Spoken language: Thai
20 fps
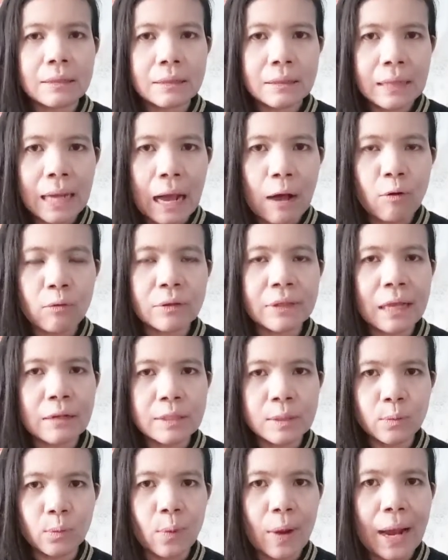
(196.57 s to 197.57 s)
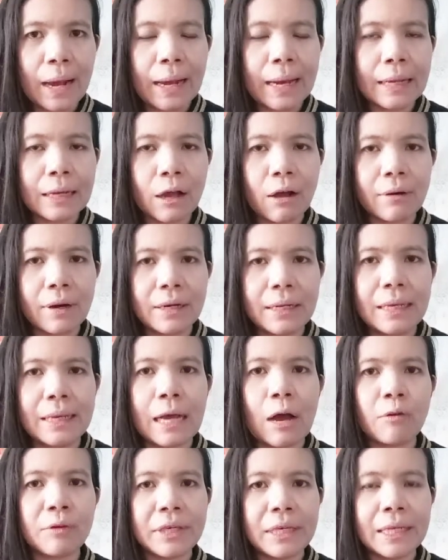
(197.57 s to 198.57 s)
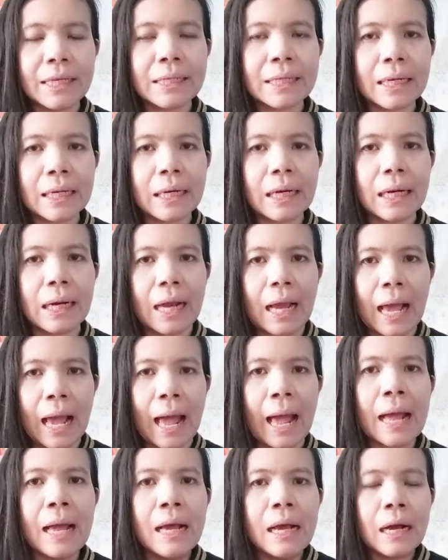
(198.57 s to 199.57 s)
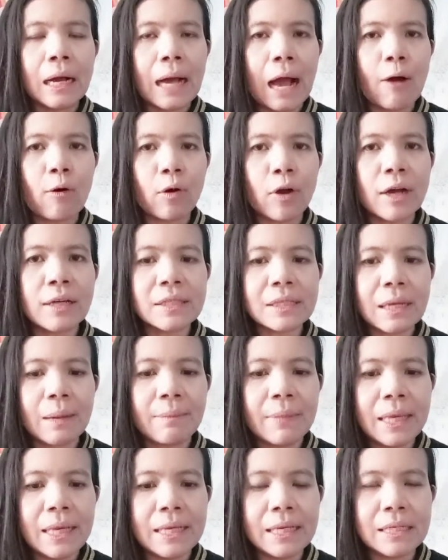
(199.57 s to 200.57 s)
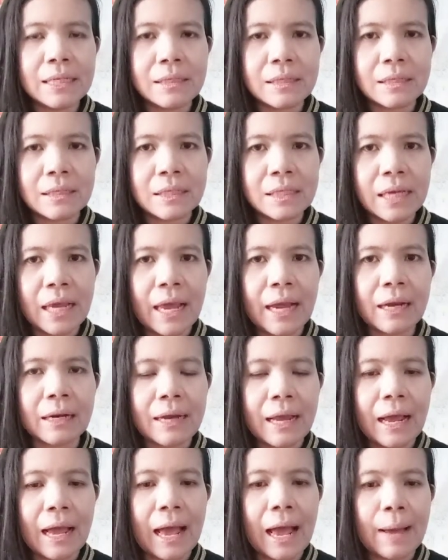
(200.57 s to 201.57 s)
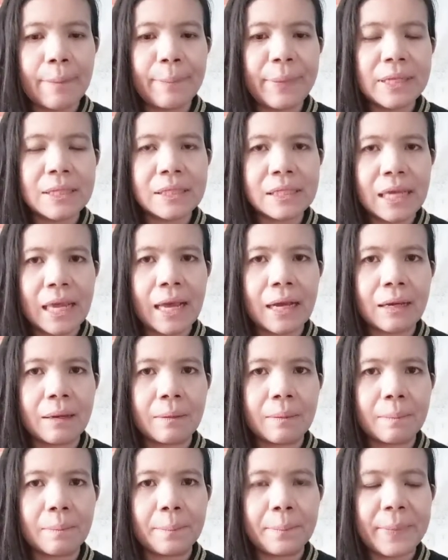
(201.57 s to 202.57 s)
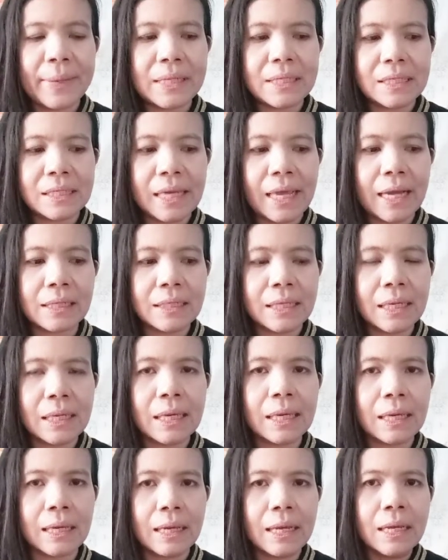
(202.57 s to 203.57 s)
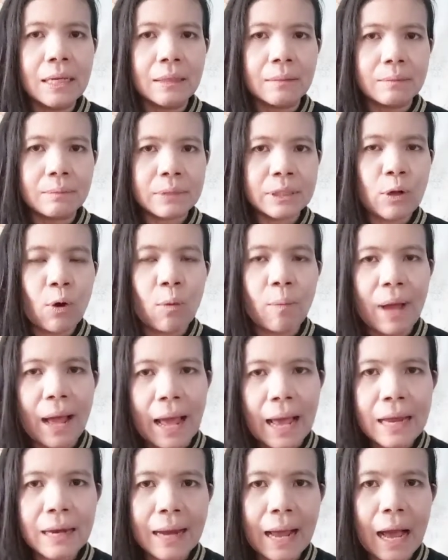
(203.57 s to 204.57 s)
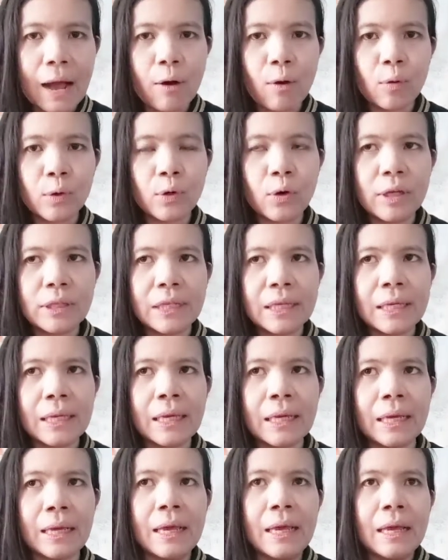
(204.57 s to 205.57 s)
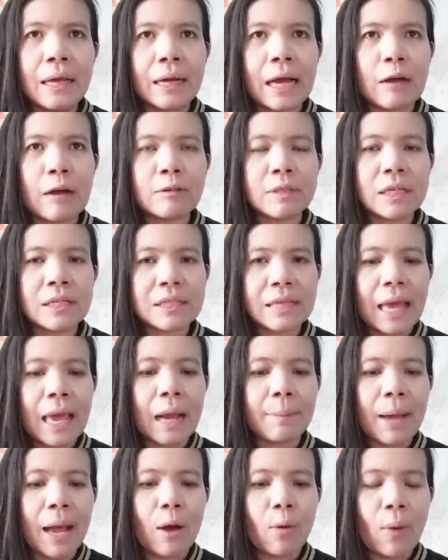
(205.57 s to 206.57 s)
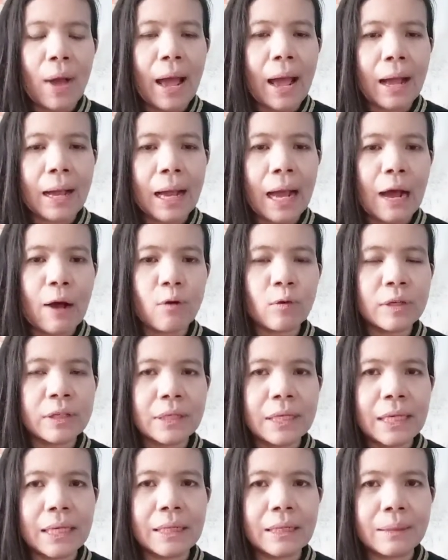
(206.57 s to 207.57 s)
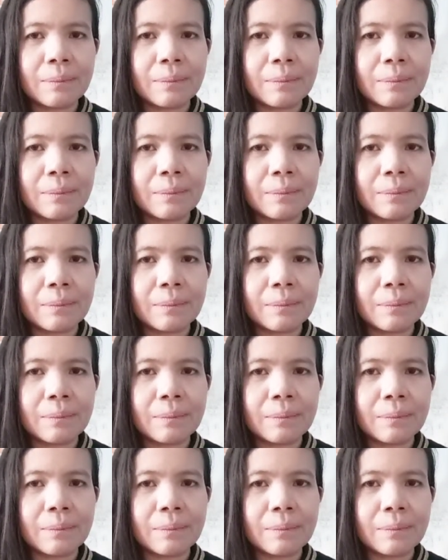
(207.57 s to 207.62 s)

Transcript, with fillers: เขาสมมติว่าในกรณีเขาคิดเกินนะคะ เขาก็จะมีเช็คนะคะ เป็นเช็คเป็นเช็คที่ส่งมาให้เราโดยที่เขาจะแจ้งมาว่าเขาคิด